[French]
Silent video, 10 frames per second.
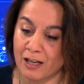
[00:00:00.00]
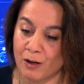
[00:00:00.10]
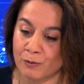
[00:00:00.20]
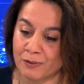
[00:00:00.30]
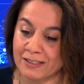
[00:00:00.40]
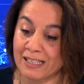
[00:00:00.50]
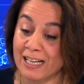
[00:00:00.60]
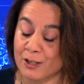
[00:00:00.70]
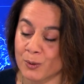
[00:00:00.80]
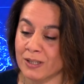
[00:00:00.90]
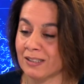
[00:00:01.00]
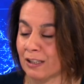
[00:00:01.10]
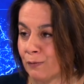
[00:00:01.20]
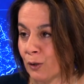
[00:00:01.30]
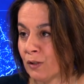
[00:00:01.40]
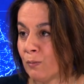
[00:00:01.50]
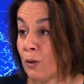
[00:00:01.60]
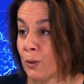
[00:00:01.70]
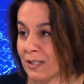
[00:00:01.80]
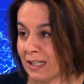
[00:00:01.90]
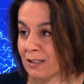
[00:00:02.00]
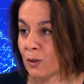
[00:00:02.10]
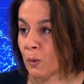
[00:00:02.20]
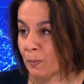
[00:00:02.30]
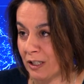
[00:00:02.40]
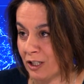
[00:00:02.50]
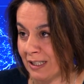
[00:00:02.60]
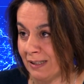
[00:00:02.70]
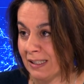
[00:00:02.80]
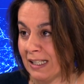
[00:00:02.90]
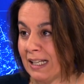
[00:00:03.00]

en fait, associe très fortement le sexe au péché mmh.